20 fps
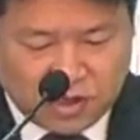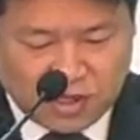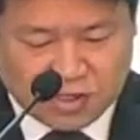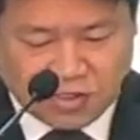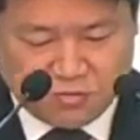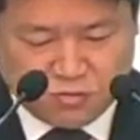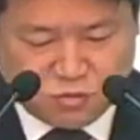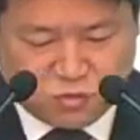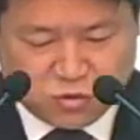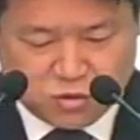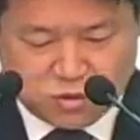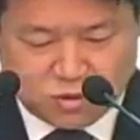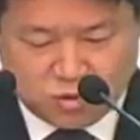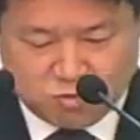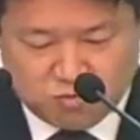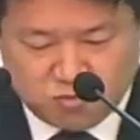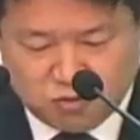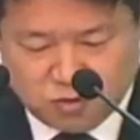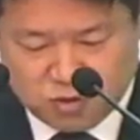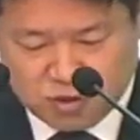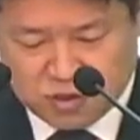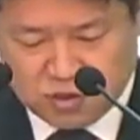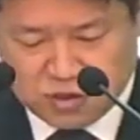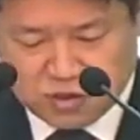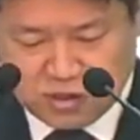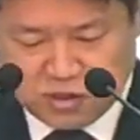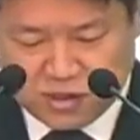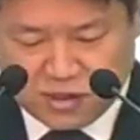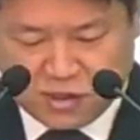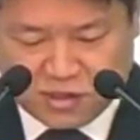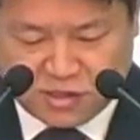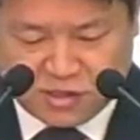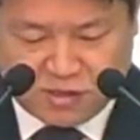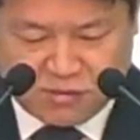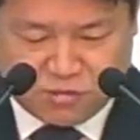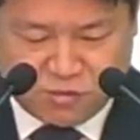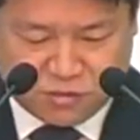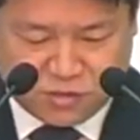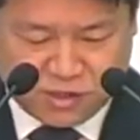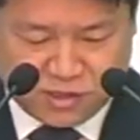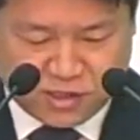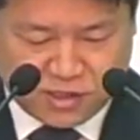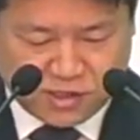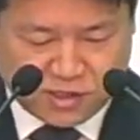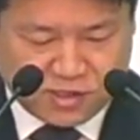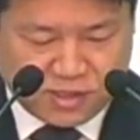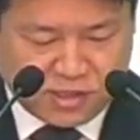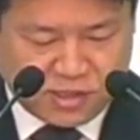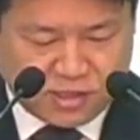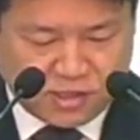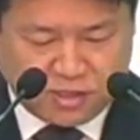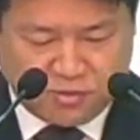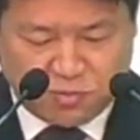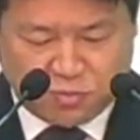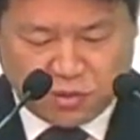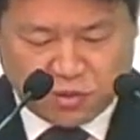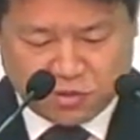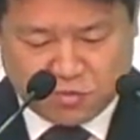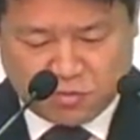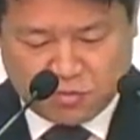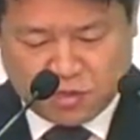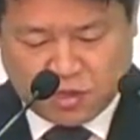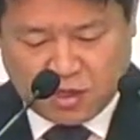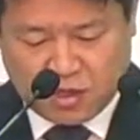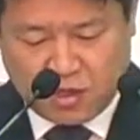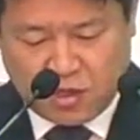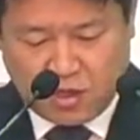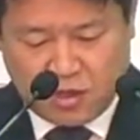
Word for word: 하신 목적이 무엇인지를 다시 한번 잠깐 생각해 보겠습니다.